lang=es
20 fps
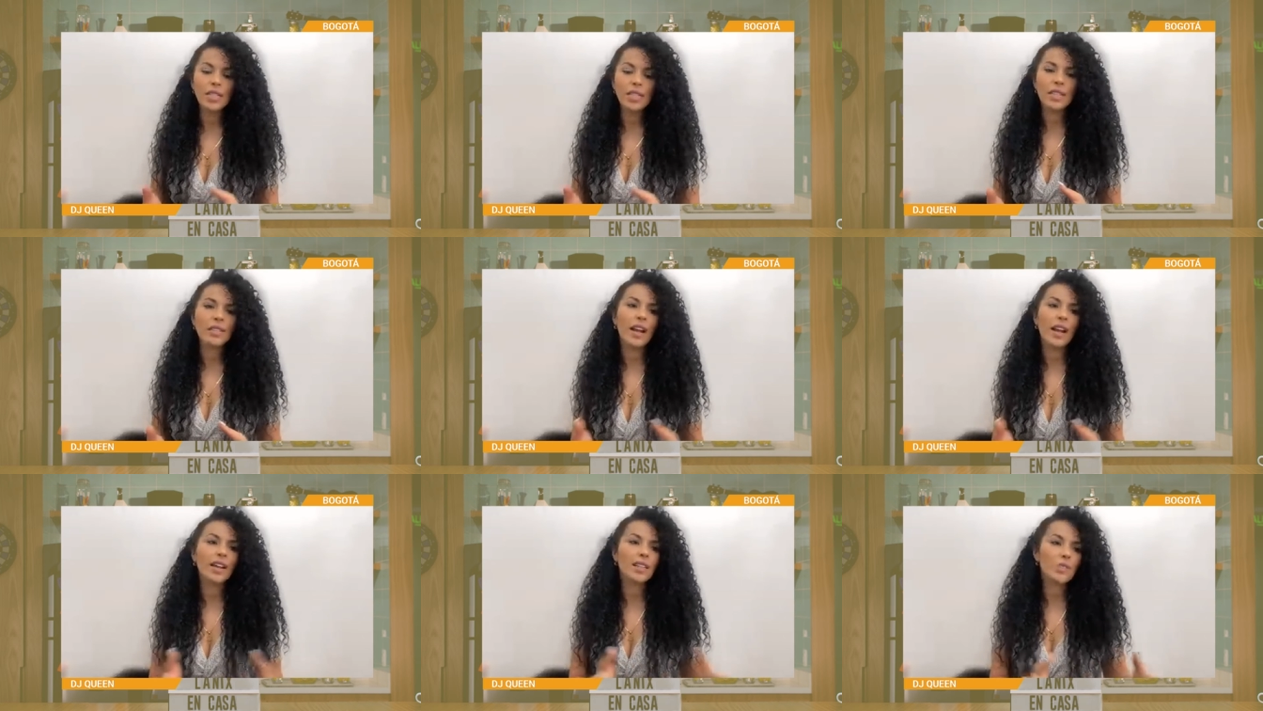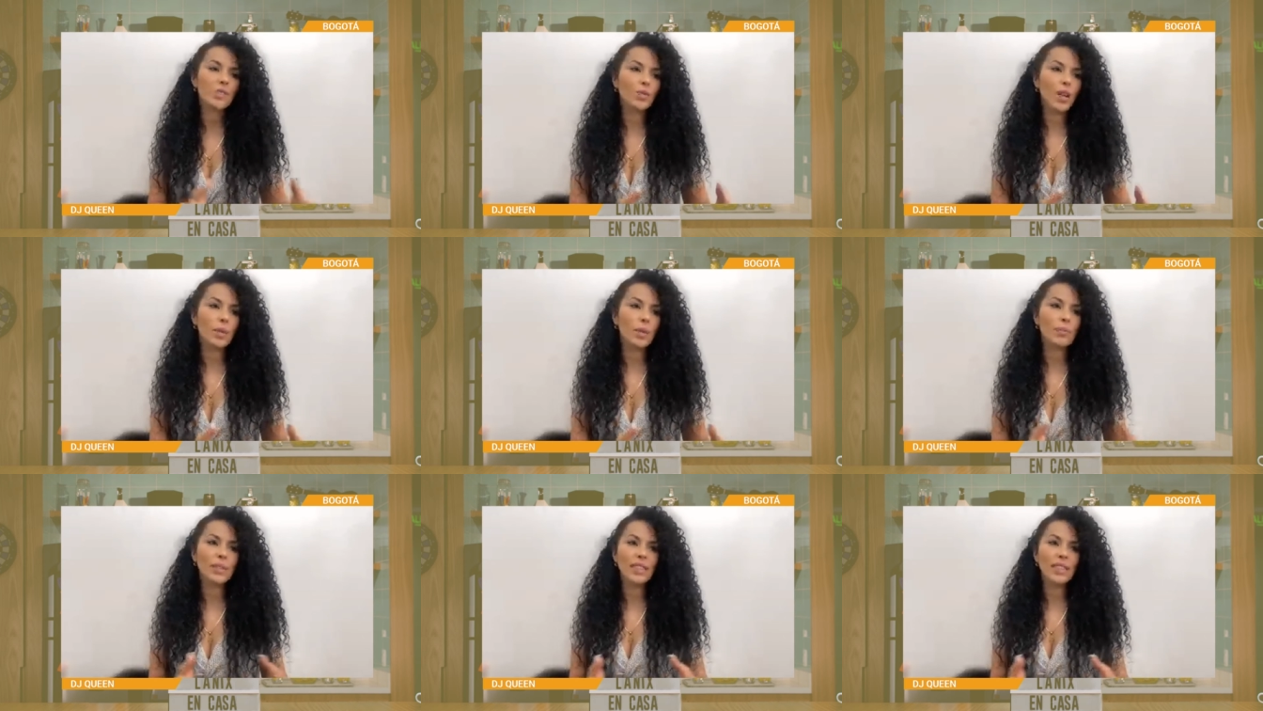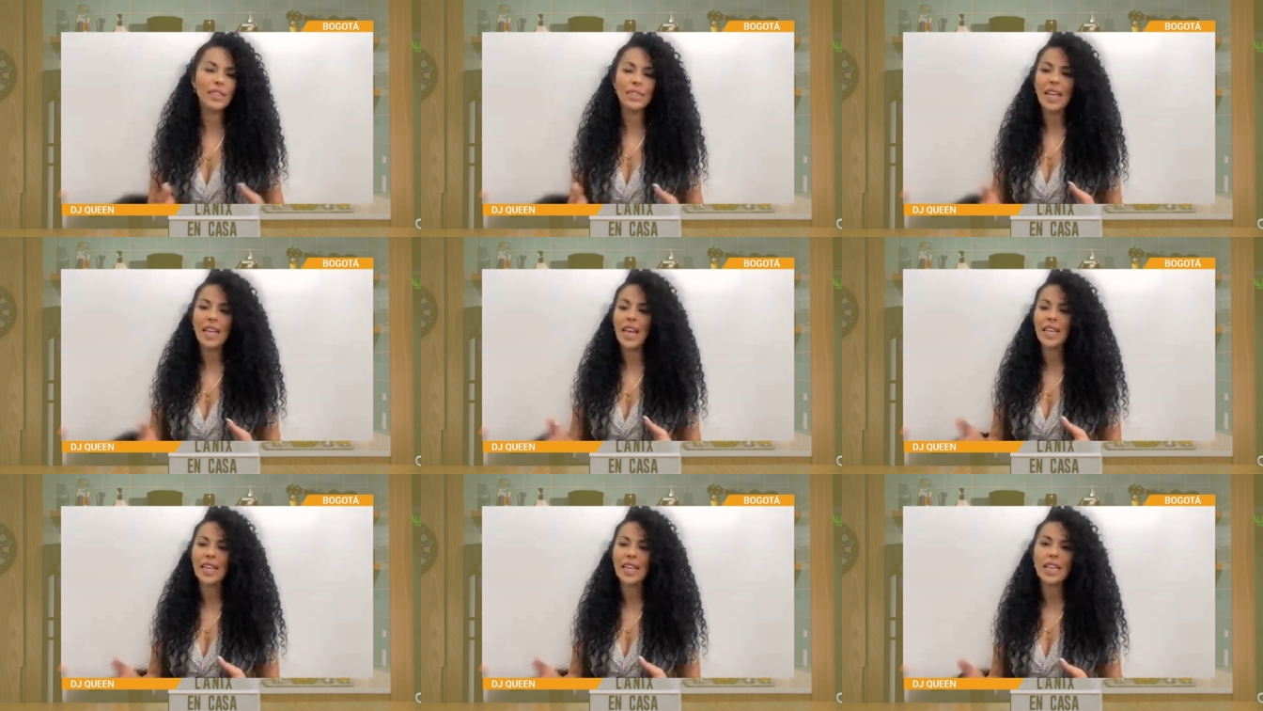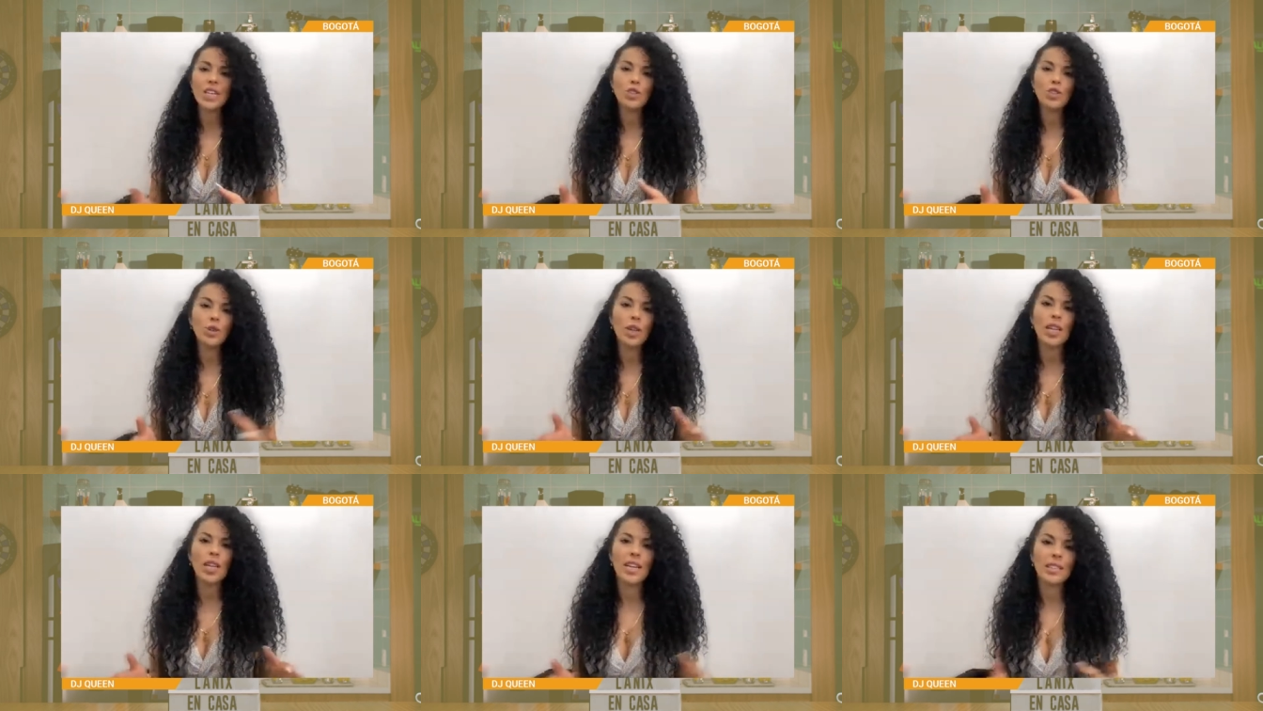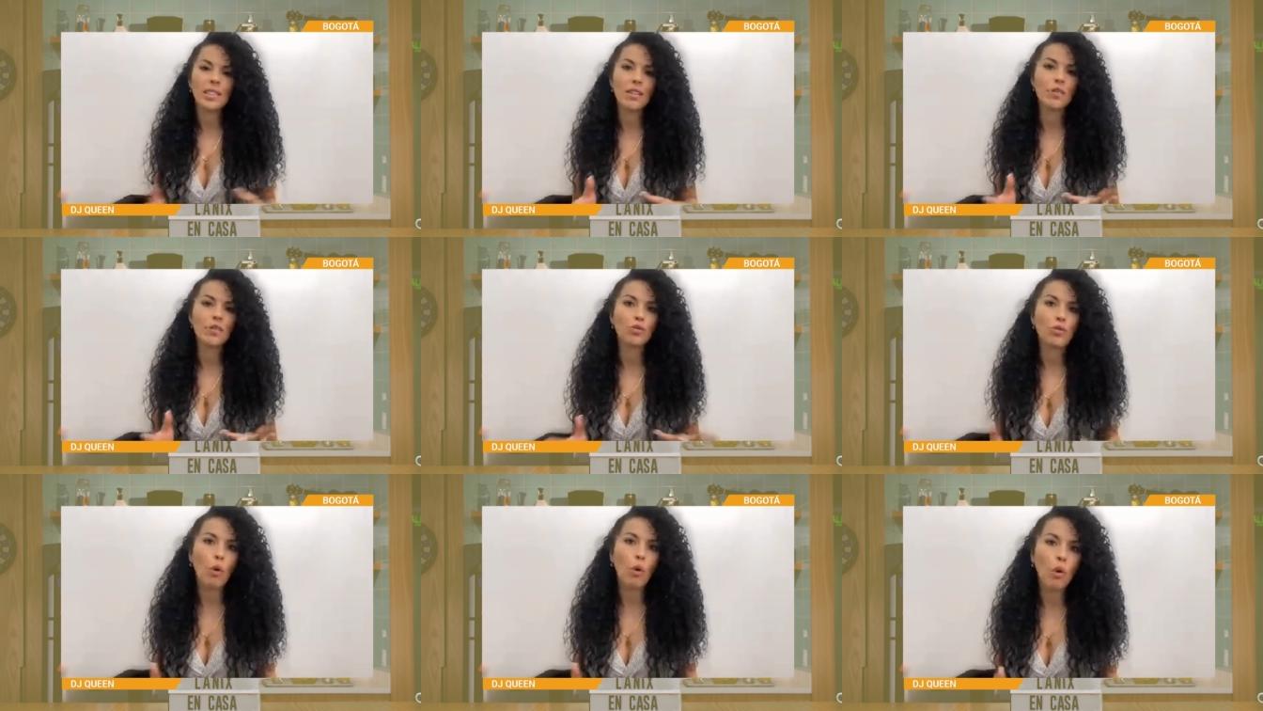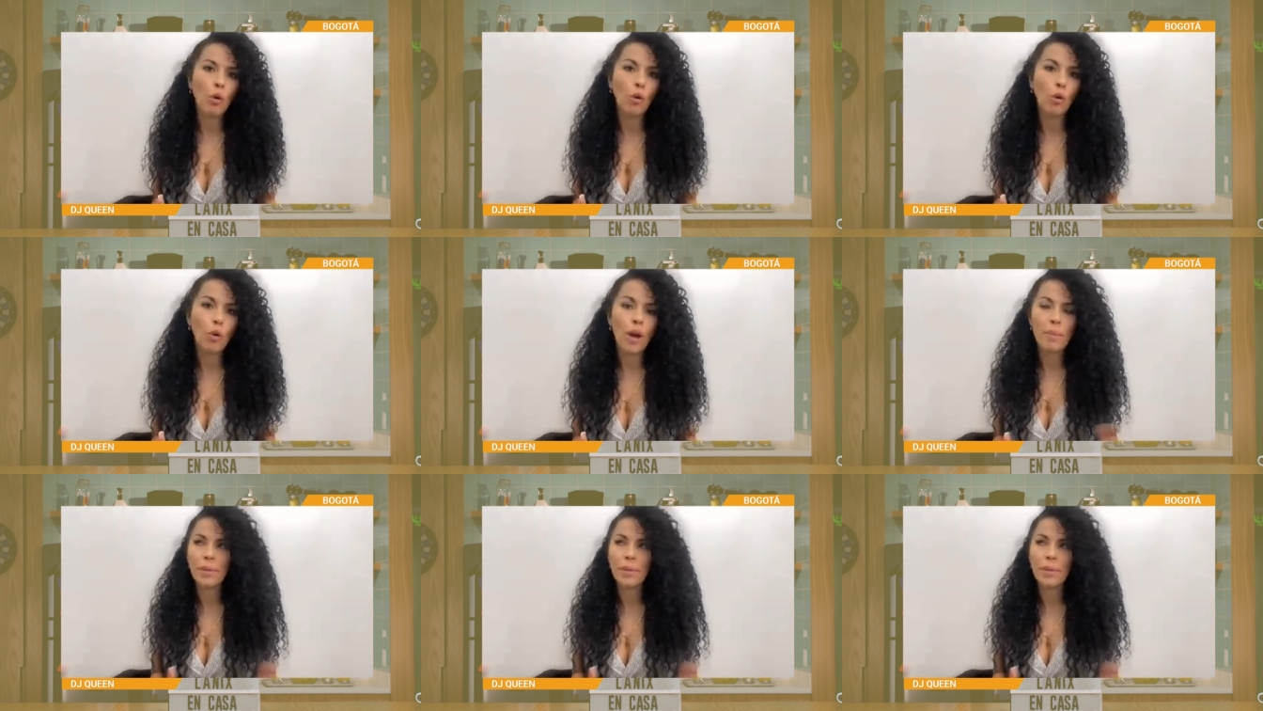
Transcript: necesitaba que estuviera pendiente de ella y yo quería hacer todo.